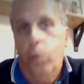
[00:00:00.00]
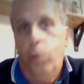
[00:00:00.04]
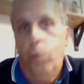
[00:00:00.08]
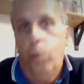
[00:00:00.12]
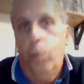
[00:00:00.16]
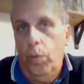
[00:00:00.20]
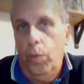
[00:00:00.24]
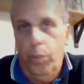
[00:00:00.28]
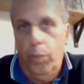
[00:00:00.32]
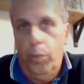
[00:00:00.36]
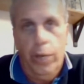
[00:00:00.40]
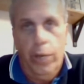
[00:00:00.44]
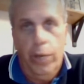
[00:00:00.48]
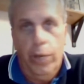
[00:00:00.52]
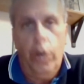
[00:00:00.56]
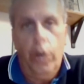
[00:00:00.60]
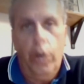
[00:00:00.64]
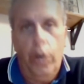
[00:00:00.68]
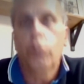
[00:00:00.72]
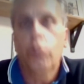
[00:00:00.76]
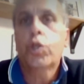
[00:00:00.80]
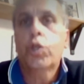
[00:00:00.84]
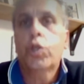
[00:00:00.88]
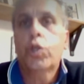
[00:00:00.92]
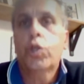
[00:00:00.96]
oppure
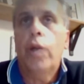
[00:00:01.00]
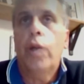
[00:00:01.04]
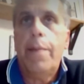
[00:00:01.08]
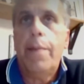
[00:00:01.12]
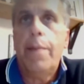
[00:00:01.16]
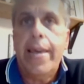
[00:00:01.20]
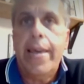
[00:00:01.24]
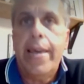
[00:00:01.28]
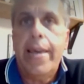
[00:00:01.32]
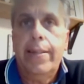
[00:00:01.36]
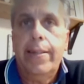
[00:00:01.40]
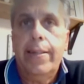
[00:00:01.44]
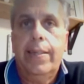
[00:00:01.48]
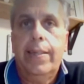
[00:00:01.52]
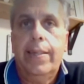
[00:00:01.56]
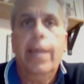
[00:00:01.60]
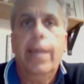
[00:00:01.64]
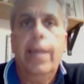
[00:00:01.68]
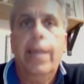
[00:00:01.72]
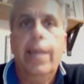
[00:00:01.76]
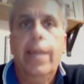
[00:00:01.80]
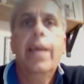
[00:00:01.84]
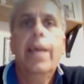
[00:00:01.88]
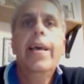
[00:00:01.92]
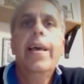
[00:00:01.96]
non
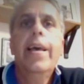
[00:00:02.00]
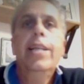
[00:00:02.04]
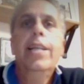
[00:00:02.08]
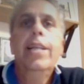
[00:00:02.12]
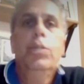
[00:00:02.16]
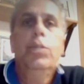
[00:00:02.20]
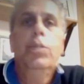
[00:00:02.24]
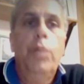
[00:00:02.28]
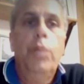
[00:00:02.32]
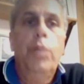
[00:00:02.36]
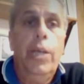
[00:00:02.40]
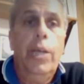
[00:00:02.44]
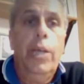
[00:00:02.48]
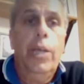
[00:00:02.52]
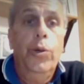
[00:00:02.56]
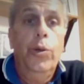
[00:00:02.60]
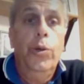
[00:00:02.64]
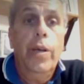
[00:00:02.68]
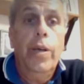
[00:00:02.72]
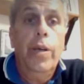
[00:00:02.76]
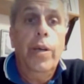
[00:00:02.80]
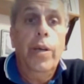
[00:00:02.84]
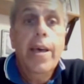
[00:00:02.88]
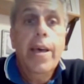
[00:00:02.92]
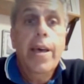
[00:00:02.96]
solamente gli
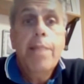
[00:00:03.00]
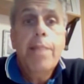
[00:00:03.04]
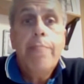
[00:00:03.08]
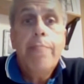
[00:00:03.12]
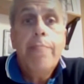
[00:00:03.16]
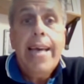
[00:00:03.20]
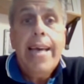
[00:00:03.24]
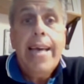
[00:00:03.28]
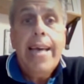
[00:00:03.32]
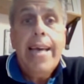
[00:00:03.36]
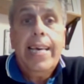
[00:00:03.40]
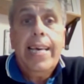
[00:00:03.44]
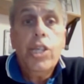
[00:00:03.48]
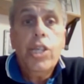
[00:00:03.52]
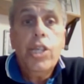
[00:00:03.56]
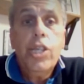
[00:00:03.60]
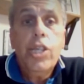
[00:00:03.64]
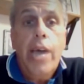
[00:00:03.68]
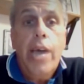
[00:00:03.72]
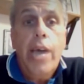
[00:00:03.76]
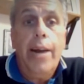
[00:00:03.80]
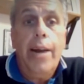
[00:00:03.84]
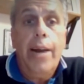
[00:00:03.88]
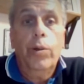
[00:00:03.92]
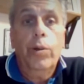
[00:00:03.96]
spogliatori, ma è che
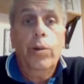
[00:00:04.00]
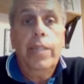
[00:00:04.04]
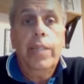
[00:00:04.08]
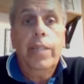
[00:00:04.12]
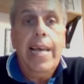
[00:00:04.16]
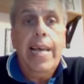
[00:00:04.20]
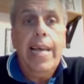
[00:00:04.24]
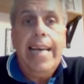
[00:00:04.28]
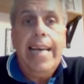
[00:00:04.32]
c'erano dei